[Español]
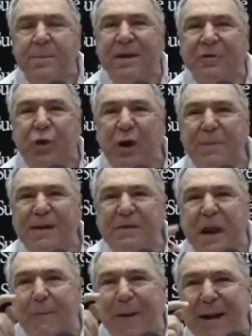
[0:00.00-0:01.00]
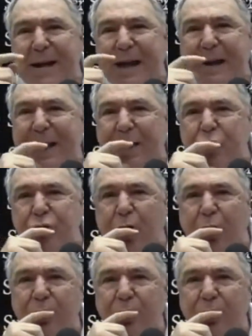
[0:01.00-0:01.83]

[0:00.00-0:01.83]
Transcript: mensualmente le pagan a cada uno